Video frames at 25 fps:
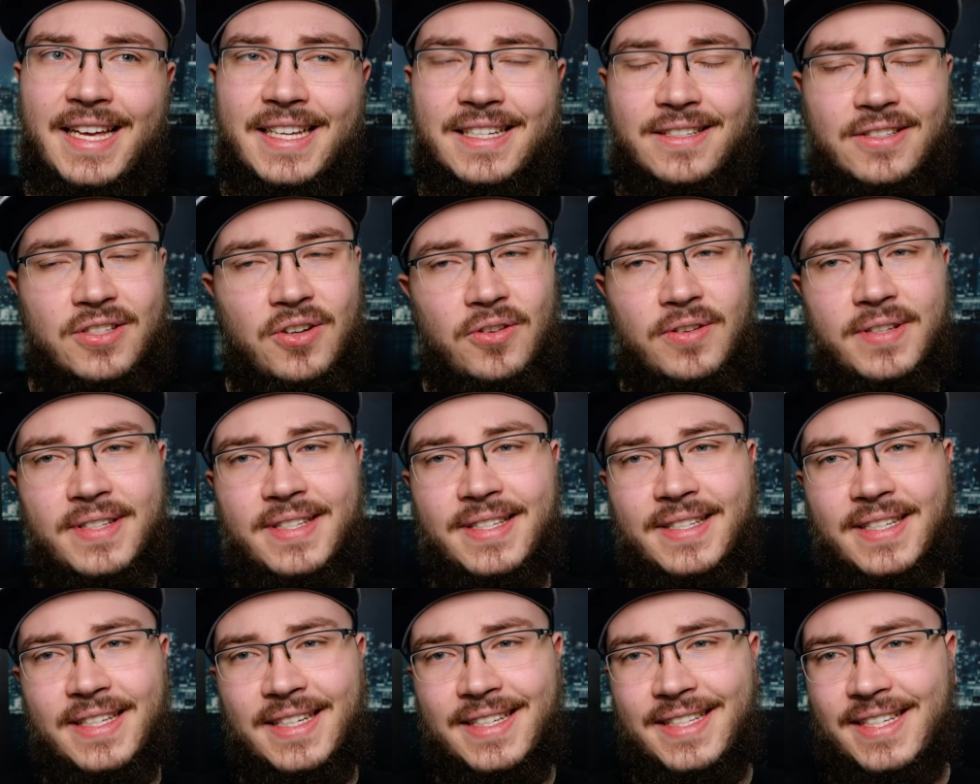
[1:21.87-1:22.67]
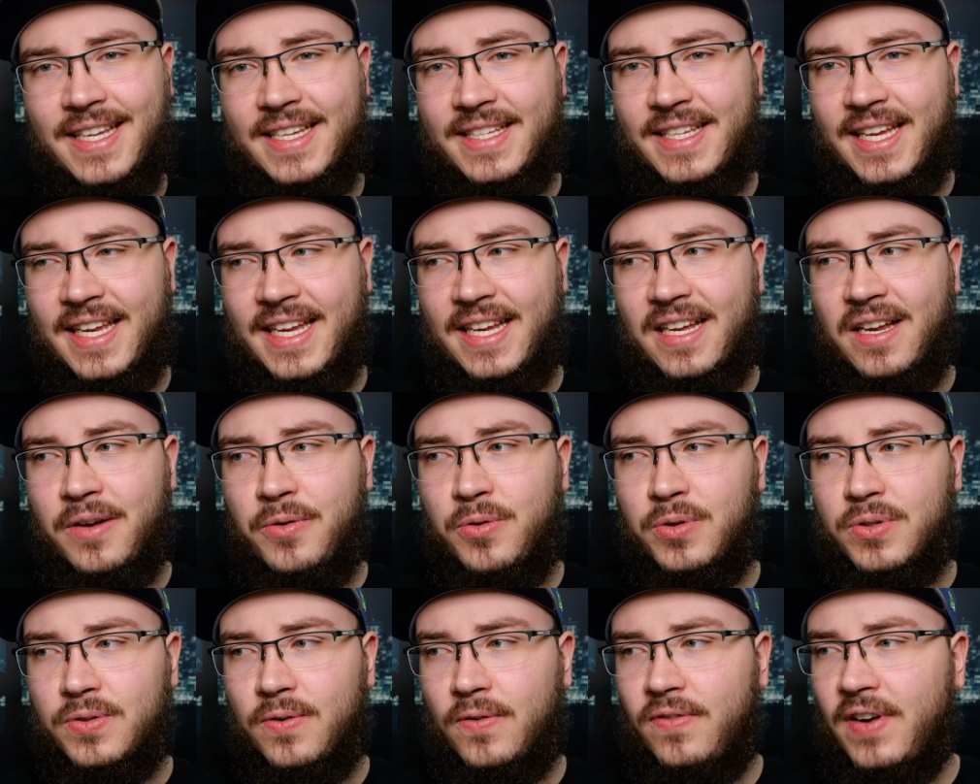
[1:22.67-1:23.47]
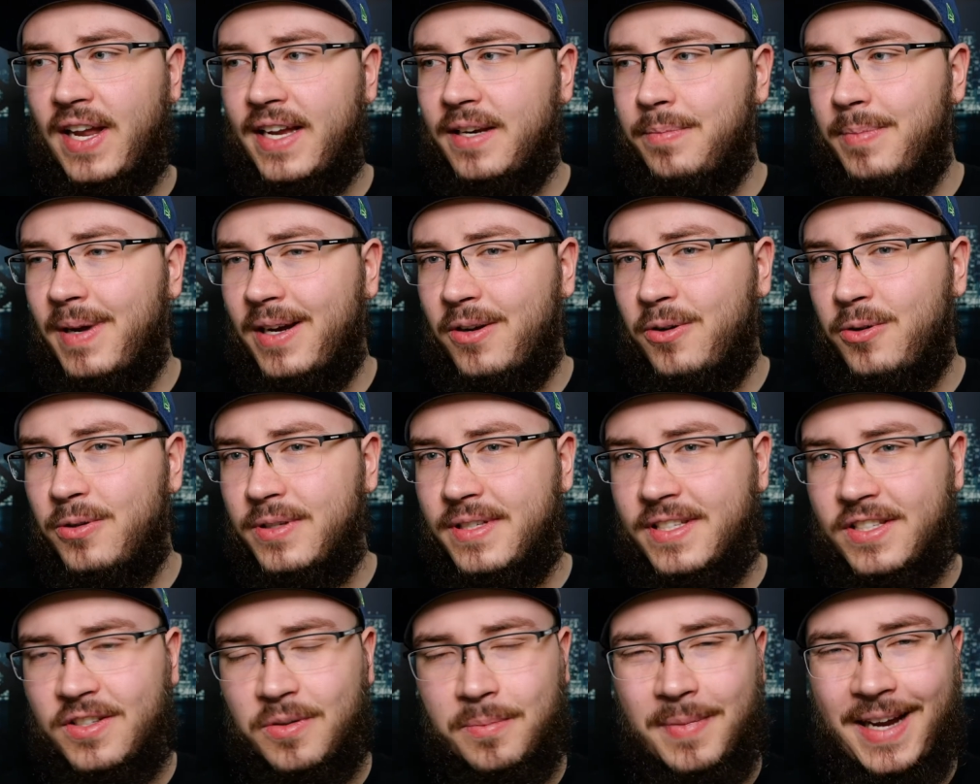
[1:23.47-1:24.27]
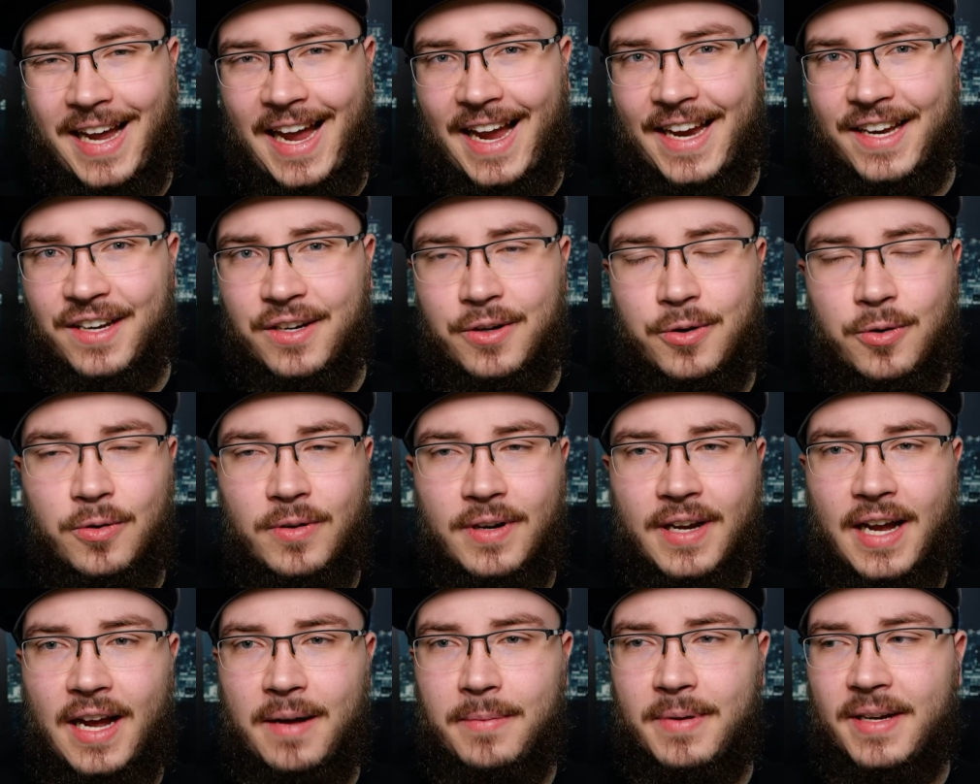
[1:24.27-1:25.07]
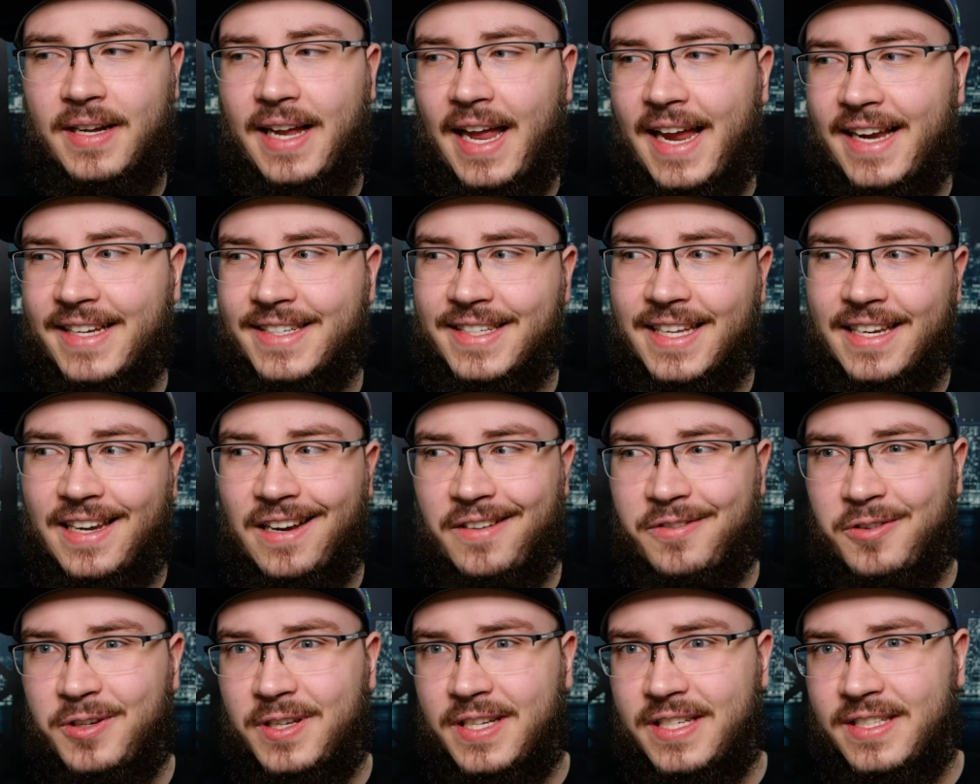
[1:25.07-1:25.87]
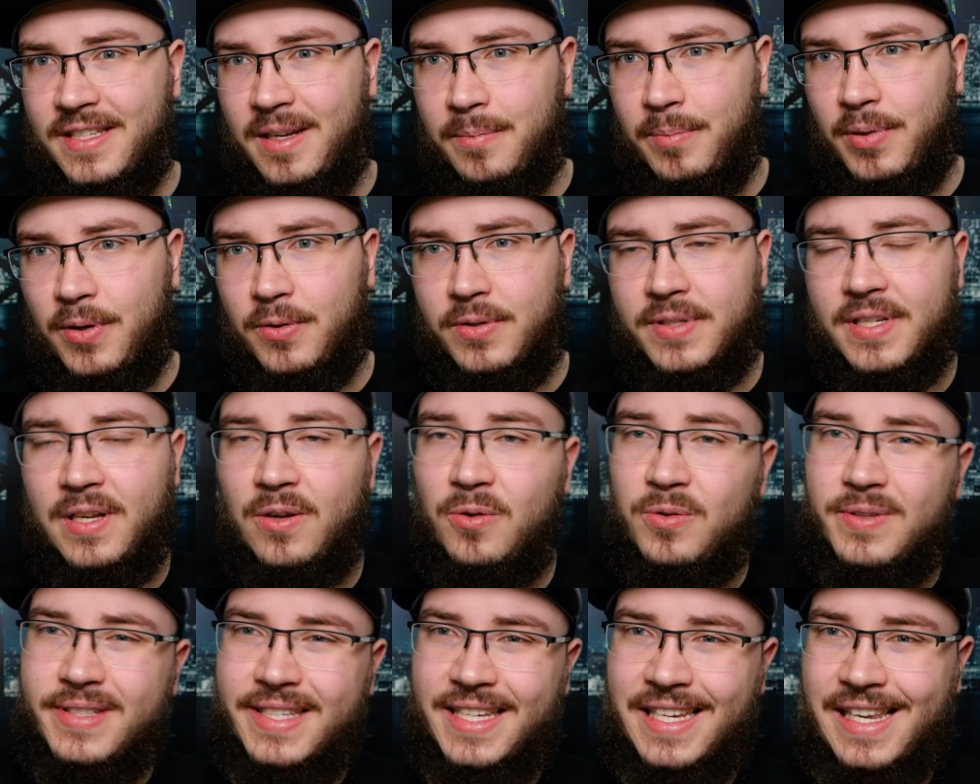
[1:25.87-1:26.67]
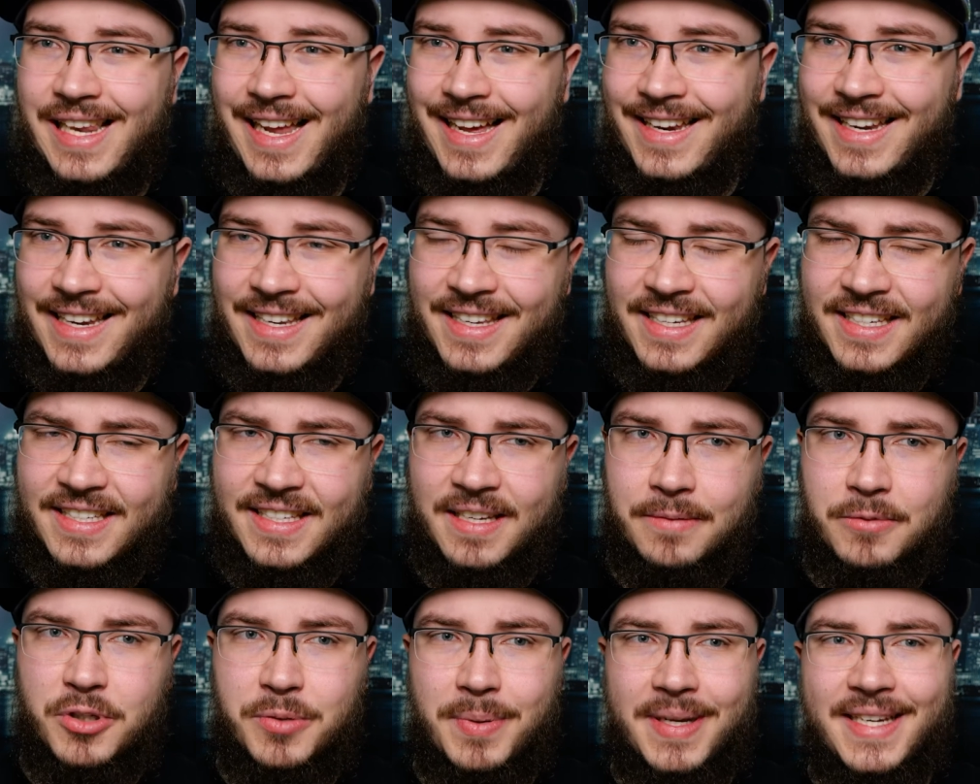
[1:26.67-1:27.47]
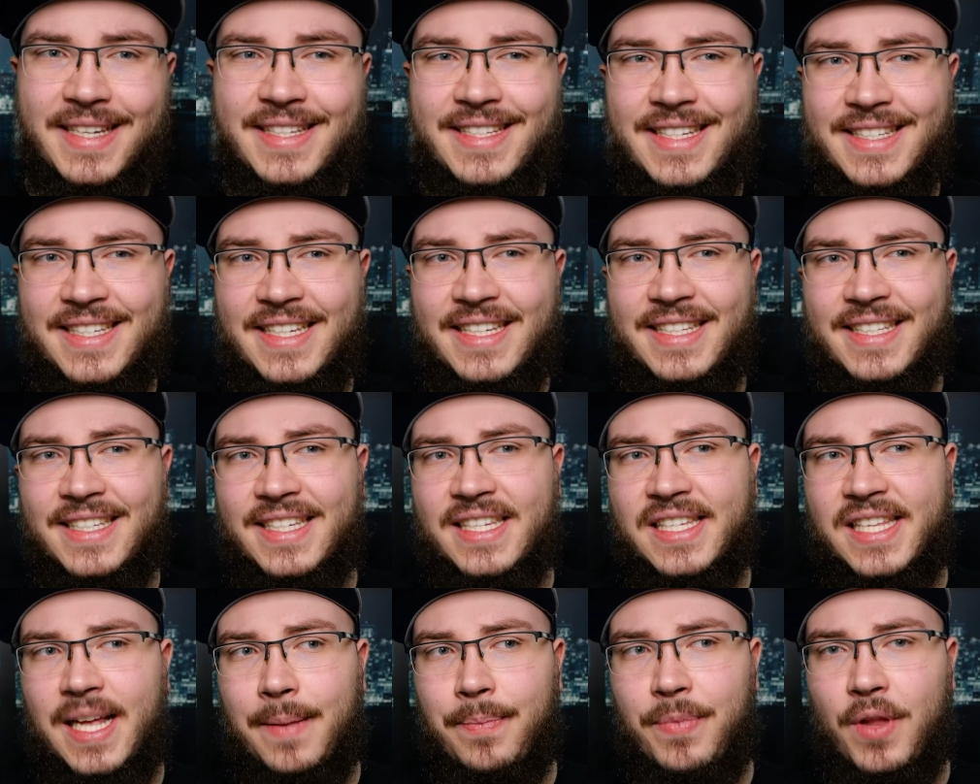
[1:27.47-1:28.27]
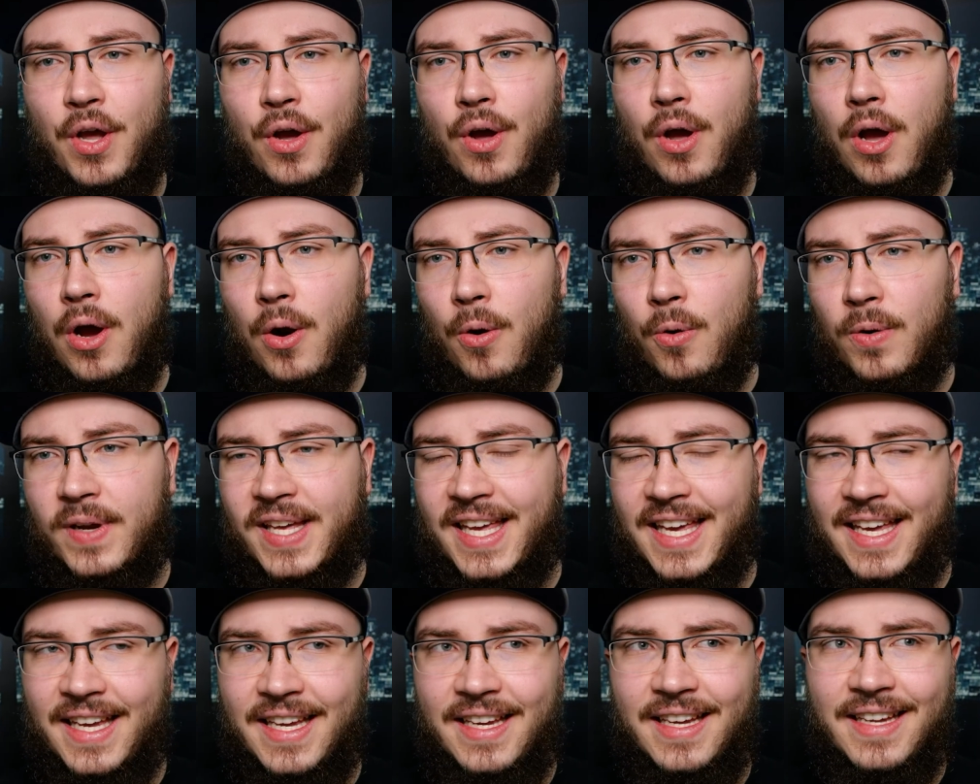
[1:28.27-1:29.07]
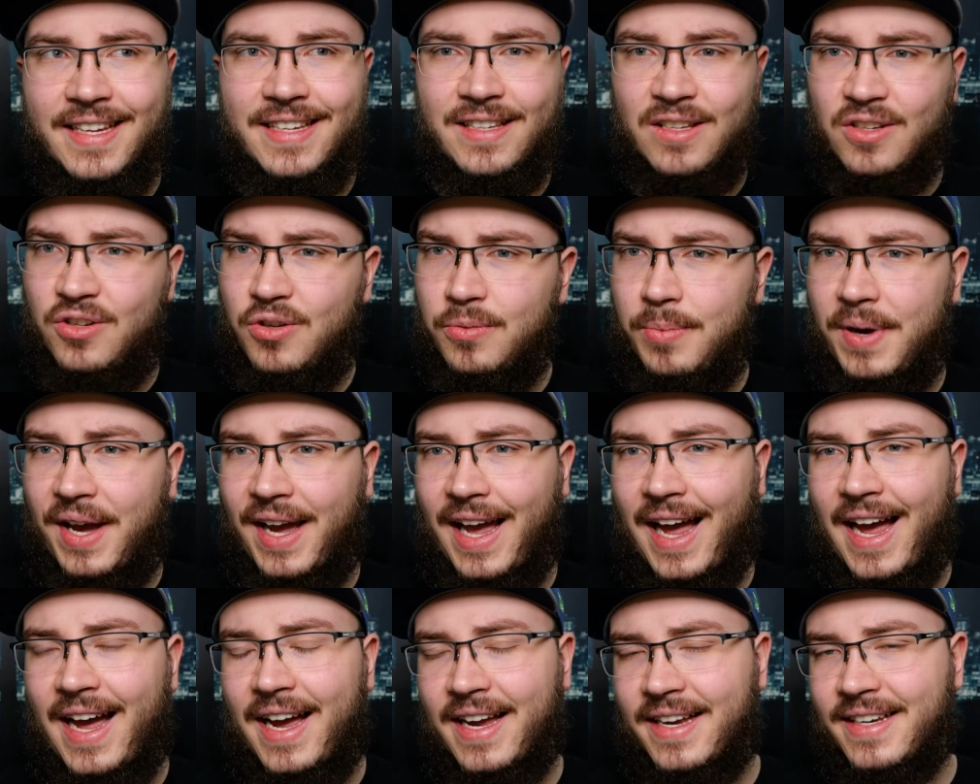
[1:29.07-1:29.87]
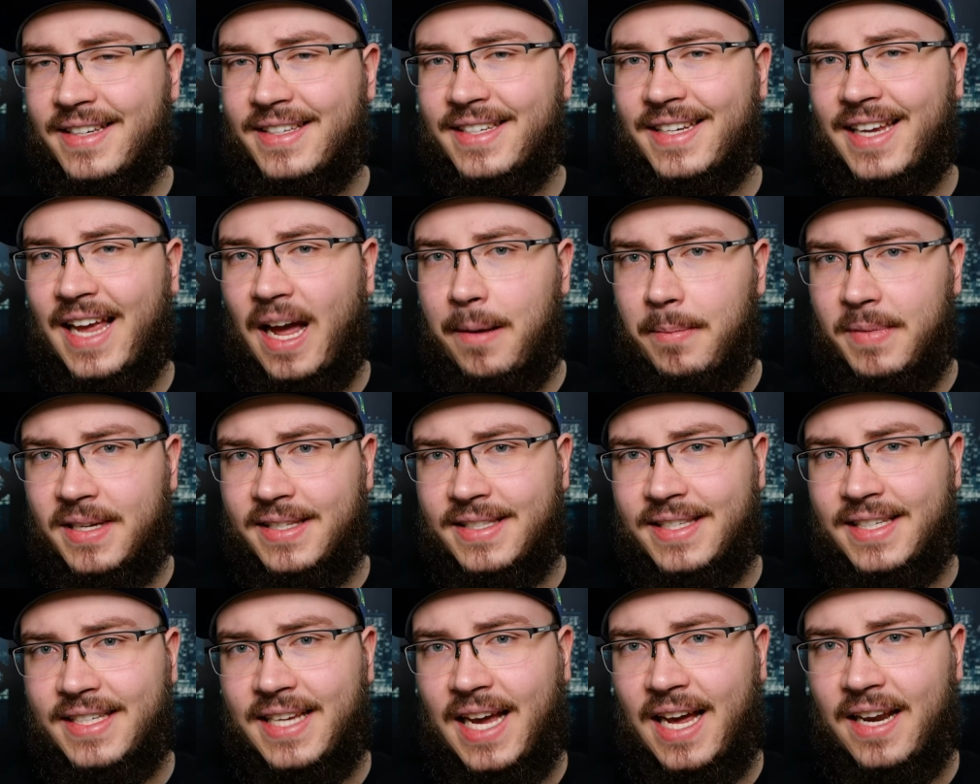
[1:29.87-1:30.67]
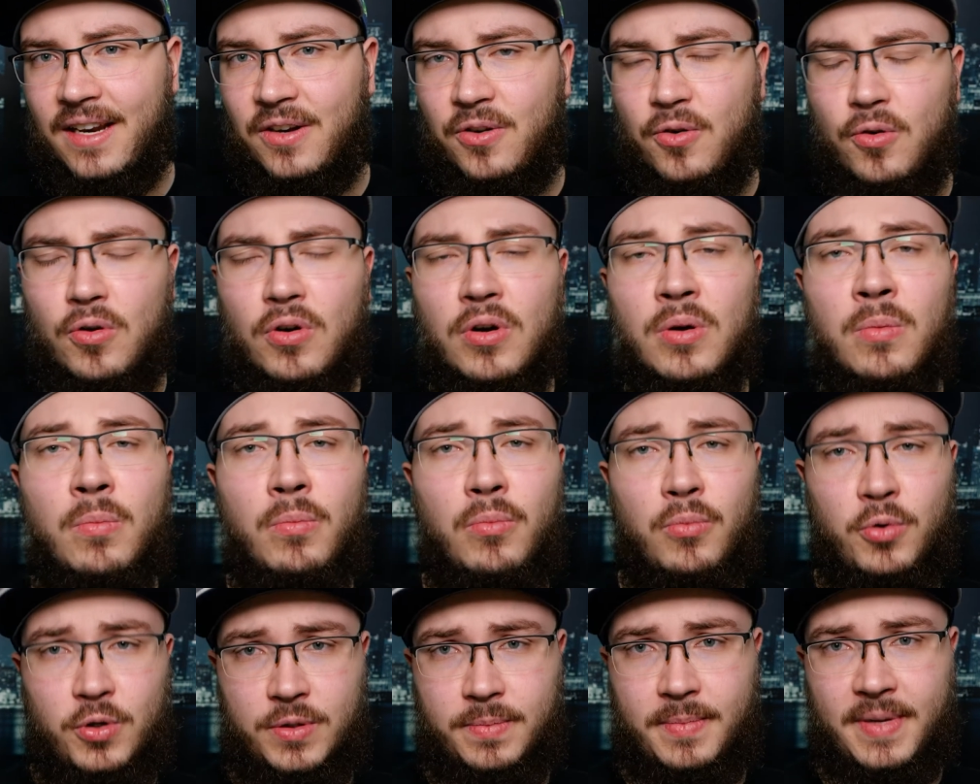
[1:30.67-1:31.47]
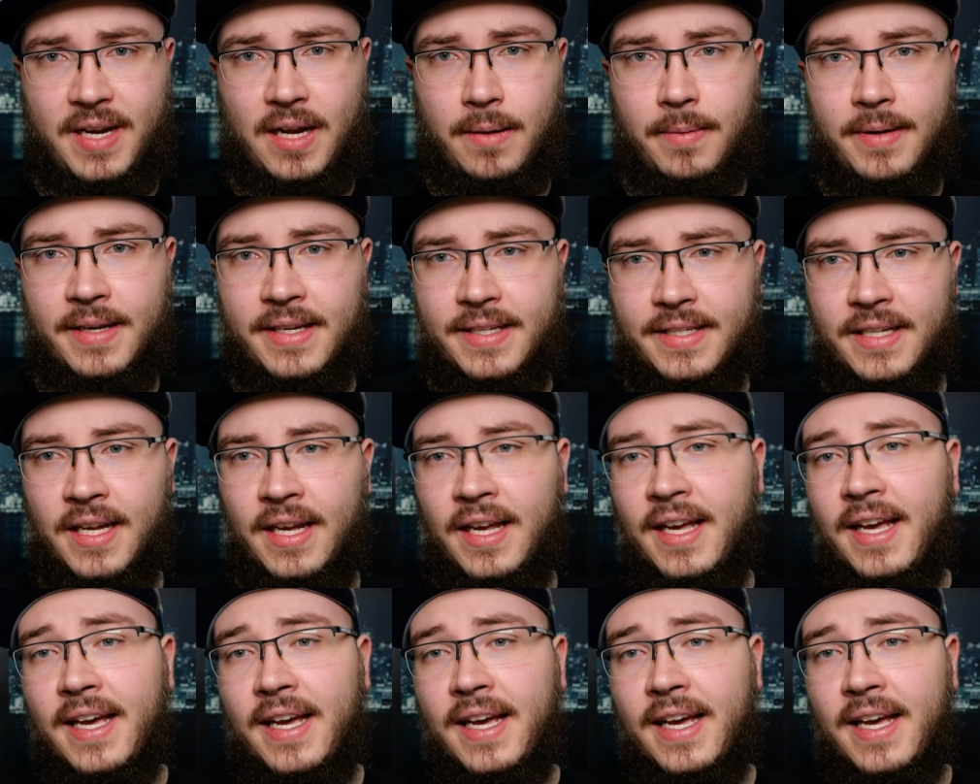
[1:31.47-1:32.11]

Sonst ist das eher nur so vielleicht mal kurz zum Reingucken, aber extra dafür Disney Plus lohnt sich leider nicht. Dementsprechend ist das insgesamt okay, nicht überragend, kann man sich angucken, muss man aber nicht.